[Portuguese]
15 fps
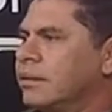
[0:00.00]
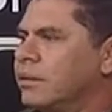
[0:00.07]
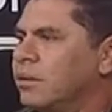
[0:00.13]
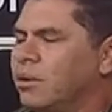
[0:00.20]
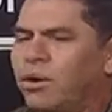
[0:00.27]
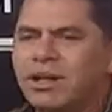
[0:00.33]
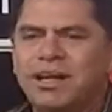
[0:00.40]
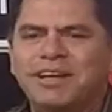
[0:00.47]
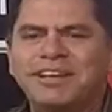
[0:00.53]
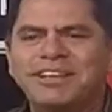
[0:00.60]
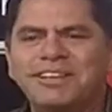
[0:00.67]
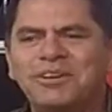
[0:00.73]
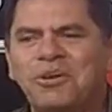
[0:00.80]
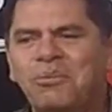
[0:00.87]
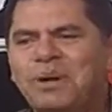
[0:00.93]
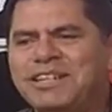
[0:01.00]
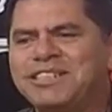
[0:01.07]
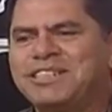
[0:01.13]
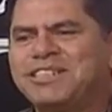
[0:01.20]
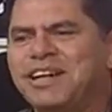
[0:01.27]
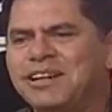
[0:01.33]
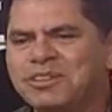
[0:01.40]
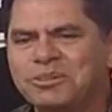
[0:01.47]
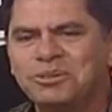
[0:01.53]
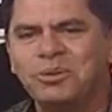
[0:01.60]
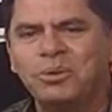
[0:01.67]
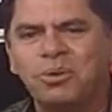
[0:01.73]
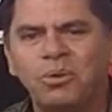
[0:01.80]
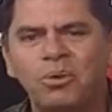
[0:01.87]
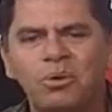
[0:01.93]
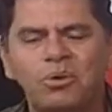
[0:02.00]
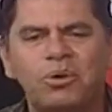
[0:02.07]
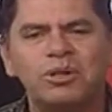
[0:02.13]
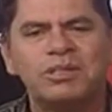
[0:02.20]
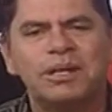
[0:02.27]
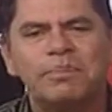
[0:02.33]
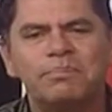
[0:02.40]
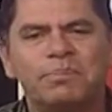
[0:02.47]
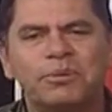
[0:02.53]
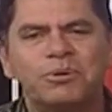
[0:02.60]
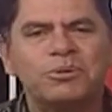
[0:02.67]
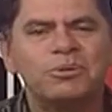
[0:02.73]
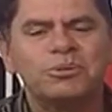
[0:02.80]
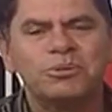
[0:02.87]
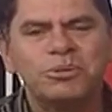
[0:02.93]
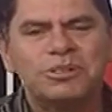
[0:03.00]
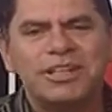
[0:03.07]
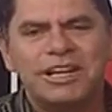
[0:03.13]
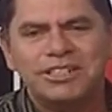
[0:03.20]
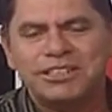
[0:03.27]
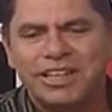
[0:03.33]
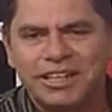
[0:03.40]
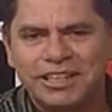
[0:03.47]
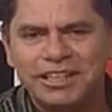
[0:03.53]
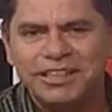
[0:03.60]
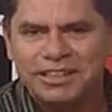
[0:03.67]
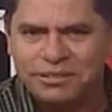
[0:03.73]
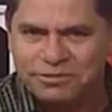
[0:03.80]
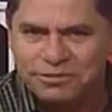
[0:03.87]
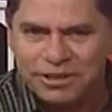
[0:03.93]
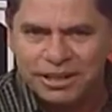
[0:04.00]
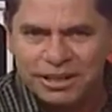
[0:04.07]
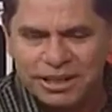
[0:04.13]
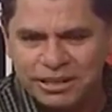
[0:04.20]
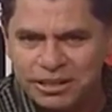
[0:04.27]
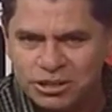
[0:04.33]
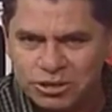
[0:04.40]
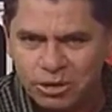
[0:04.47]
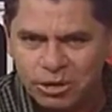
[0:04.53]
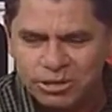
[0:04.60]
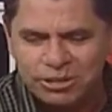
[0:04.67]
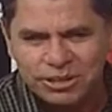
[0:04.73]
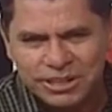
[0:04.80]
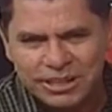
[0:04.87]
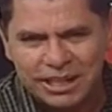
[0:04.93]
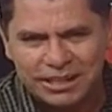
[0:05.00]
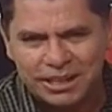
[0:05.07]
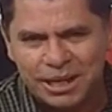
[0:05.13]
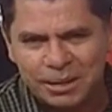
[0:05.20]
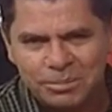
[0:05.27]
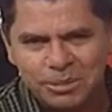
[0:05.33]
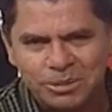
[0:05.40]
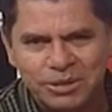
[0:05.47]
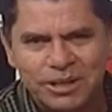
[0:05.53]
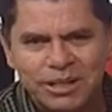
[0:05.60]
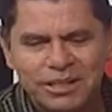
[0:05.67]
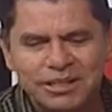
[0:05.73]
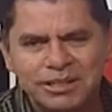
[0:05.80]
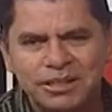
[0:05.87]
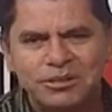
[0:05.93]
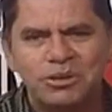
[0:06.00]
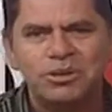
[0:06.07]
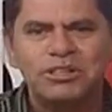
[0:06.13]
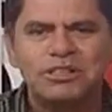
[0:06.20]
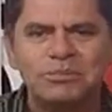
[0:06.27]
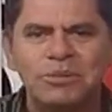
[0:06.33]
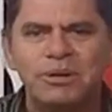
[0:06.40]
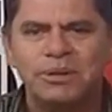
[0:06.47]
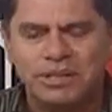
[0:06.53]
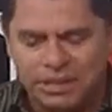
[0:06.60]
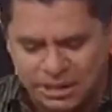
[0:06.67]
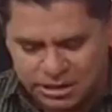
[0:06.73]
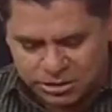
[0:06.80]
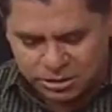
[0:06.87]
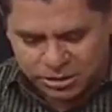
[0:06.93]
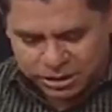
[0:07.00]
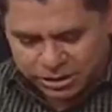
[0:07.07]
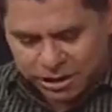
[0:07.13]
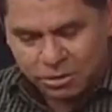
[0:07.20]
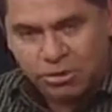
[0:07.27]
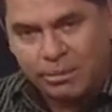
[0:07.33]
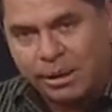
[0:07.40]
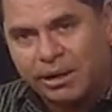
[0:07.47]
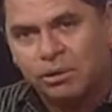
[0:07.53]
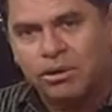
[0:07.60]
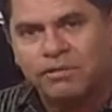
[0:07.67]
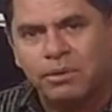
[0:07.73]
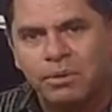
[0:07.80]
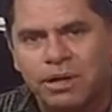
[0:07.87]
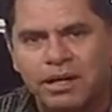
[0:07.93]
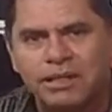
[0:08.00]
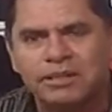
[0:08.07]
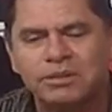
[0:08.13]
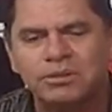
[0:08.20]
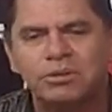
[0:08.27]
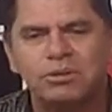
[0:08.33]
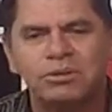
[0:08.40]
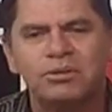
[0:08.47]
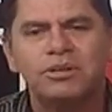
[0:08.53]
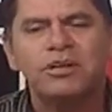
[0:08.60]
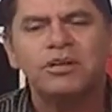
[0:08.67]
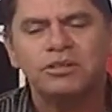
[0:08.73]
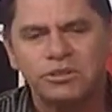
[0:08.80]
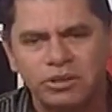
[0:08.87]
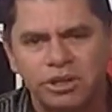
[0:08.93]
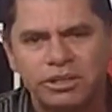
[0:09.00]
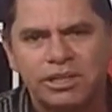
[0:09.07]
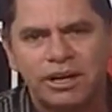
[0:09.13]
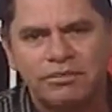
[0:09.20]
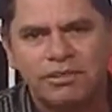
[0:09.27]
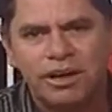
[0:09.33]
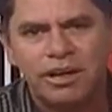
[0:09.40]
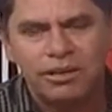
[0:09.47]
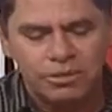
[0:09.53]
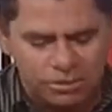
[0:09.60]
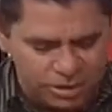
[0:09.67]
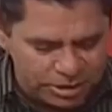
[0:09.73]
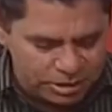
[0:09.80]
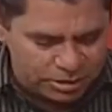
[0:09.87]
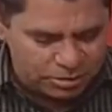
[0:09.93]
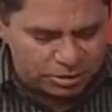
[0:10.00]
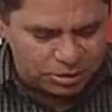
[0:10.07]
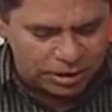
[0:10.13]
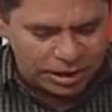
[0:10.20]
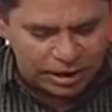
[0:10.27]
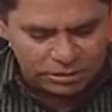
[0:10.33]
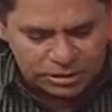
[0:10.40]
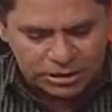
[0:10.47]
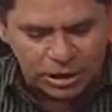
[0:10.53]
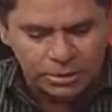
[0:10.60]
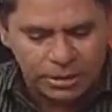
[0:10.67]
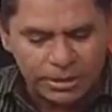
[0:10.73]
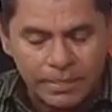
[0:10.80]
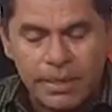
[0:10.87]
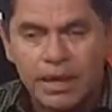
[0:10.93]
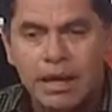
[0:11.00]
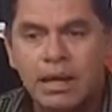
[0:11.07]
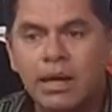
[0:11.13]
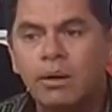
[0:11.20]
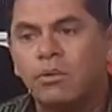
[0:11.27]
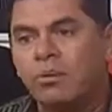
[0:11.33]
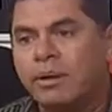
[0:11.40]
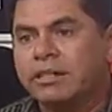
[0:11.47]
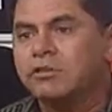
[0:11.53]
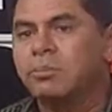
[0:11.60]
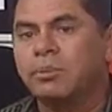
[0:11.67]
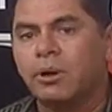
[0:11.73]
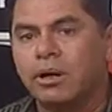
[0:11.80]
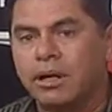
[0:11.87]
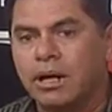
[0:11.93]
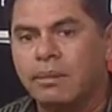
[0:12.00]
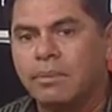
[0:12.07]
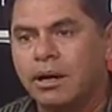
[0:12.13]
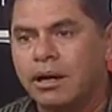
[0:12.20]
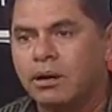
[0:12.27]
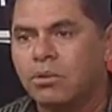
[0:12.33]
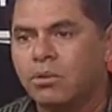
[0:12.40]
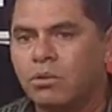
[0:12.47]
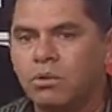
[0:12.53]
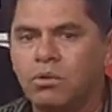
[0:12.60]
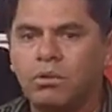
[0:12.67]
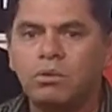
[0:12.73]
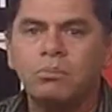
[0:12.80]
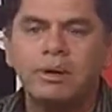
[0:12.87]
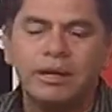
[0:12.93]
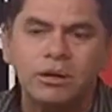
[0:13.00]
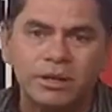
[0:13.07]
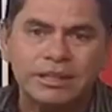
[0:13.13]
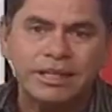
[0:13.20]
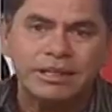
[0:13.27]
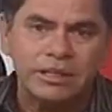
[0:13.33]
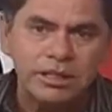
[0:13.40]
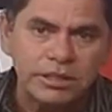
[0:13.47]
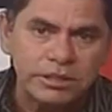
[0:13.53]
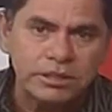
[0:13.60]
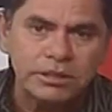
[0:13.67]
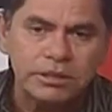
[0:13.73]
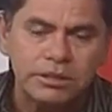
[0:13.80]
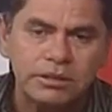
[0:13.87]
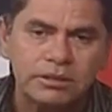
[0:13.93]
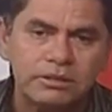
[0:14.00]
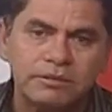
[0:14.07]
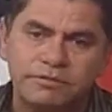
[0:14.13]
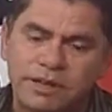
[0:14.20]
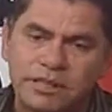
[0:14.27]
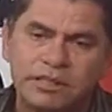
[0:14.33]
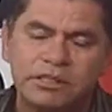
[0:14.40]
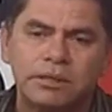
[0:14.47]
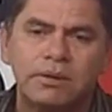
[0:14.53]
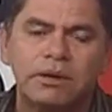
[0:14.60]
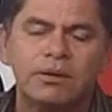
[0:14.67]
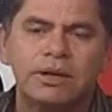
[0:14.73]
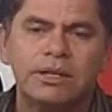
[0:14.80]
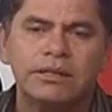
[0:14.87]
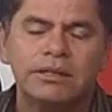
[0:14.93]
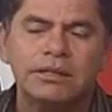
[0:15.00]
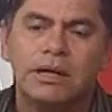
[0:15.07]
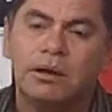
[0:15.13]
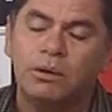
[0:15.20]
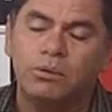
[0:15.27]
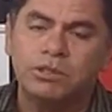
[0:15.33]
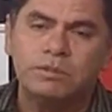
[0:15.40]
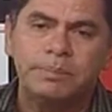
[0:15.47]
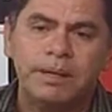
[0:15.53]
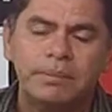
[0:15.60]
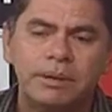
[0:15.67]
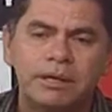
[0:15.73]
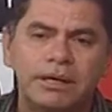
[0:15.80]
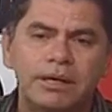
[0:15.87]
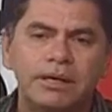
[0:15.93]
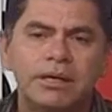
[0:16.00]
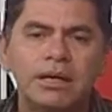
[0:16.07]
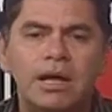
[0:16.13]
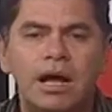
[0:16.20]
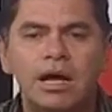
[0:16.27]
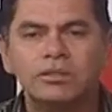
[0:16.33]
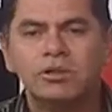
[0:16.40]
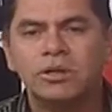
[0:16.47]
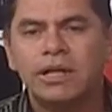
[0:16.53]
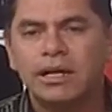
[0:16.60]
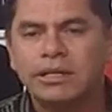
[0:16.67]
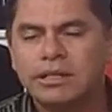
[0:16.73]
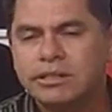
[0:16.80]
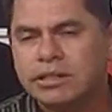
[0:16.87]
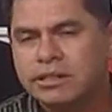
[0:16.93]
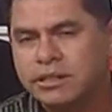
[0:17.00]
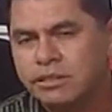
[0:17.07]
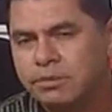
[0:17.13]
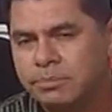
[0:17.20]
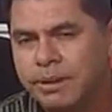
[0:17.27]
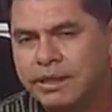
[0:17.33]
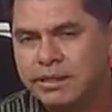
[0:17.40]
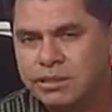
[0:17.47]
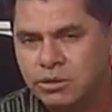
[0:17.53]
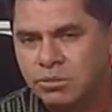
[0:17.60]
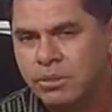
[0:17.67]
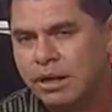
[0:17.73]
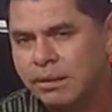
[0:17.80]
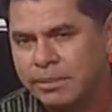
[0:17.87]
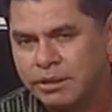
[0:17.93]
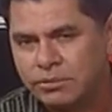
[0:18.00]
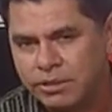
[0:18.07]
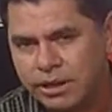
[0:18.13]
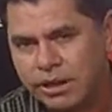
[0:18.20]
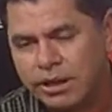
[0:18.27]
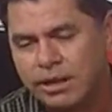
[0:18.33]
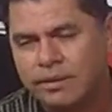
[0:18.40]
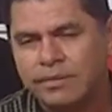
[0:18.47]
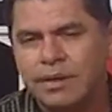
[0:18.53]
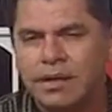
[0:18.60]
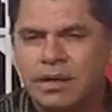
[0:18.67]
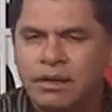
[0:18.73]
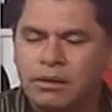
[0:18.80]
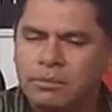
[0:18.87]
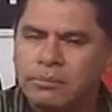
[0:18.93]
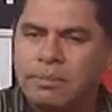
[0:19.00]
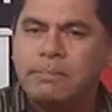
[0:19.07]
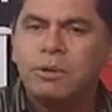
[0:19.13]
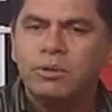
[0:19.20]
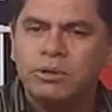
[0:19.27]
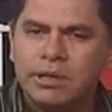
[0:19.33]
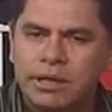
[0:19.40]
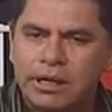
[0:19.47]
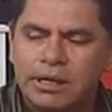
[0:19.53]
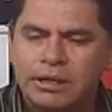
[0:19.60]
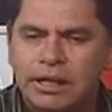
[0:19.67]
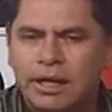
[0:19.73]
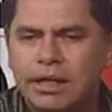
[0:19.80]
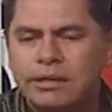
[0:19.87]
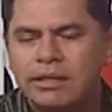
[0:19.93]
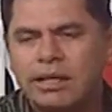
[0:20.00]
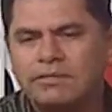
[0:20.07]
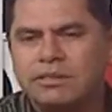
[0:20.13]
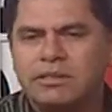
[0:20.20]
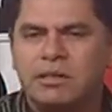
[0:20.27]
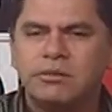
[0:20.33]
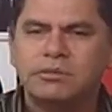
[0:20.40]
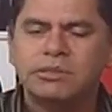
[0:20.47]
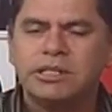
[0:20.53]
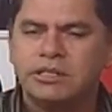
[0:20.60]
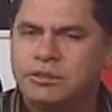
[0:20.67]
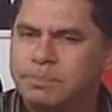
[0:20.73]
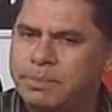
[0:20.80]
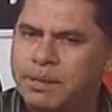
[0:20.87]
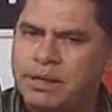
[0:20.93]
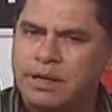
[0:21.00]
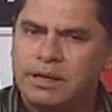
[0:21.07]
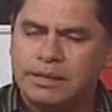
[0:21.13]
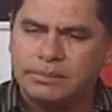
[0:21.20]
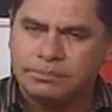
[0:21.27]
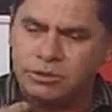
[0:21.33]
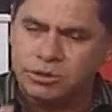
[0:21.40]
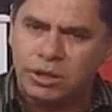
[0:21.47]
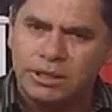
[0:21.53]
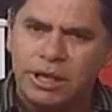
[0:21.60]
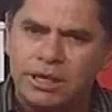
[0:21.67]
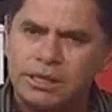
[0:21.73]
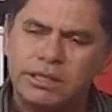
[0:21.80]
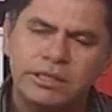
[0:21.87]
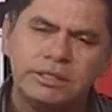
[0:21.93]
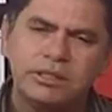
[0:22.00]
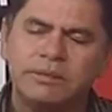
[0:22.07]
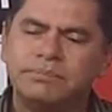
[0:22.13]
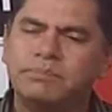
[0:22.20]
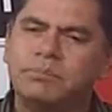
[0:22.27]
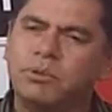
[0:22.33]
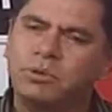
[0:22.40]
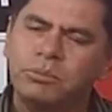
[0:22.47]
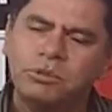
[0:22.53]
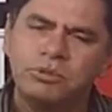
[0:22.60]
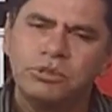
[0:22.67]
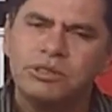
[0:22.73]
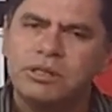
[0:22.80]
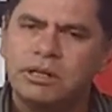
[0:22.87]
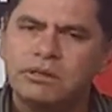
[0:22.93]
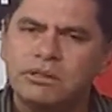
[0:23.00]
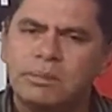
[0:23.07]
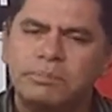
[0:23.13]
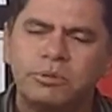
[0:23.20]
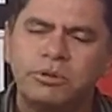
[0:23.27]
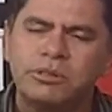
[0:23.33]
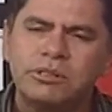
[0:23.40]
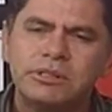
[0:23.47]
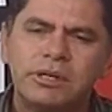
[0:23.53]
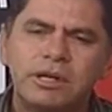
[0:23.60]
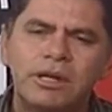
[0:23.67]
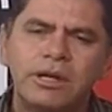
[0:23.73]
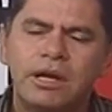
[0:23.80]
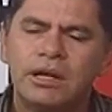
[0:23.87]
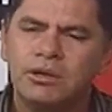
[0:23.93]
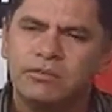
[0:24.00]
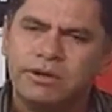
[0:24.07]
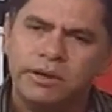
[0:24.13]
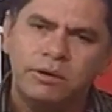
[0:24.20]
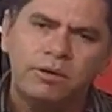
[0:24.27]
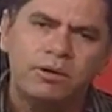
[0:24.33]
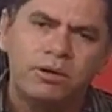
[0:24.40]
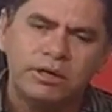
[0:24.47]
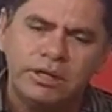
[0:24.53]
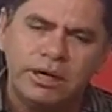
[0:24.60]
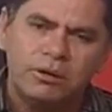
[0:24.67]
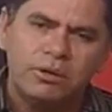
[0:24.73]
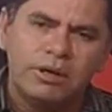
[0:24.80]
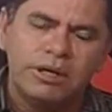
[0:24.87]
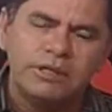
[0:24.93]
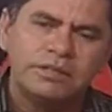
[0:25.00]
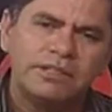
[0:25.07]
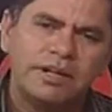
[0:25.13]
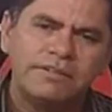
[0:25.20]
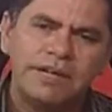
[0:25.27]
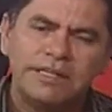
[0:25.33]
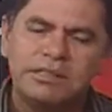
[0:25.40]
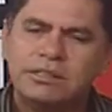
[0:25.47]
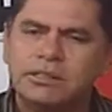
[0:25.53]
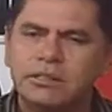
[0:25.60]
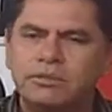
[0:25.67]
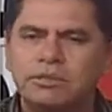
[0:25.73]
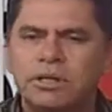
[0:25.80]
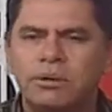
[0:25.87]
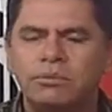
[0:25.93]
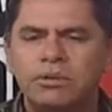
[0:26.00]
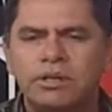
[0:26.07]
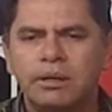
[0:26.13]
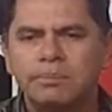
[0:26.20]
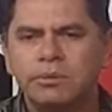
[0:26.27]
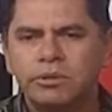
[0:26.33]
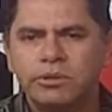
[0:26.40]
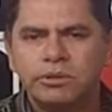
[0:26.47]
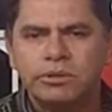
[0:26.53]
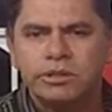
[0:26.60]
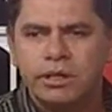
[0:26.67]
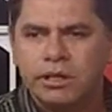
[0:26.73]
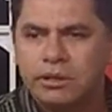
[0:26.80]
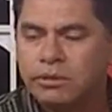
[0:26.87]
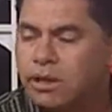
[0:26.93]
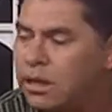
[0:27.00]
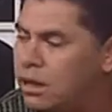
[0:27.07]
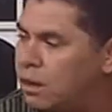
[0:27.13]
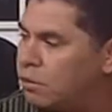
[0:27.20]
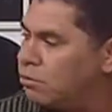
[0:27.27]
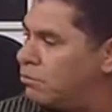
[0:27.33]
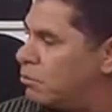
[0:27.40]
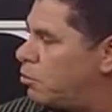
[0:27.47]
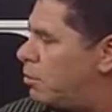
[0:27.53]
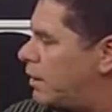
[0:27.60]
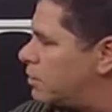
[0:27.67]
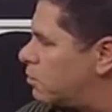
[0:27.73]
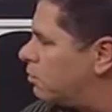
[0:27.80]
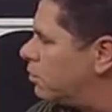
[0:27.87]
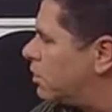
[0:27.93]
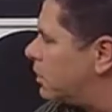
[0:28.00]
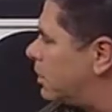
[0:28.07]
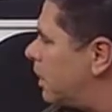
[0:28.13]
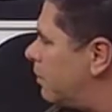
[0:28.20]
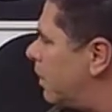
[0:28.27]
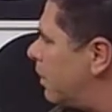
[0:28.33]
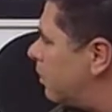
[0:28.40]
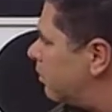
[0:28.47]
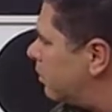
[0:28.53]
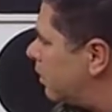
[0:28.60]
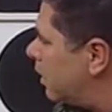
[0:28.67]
Olha aí, começando o contraponto nesta quinta-feira, 18 de setembro de 2013. Hoje aqui com Amaral Cavalcante, com Jorge Cavalho e com Carlos Cauê. Eu começo o programa com uma nota triste. Faleceu agora, hoje pela manhã, a jornalista sergipana Silmara Madureira, uma pioneira da televisão sergipana, jornalista, morou muitos anos depois em Nova York e agora estava residindo já há um tempo no Rio de Janeiro. Eu começo com você, Amaral.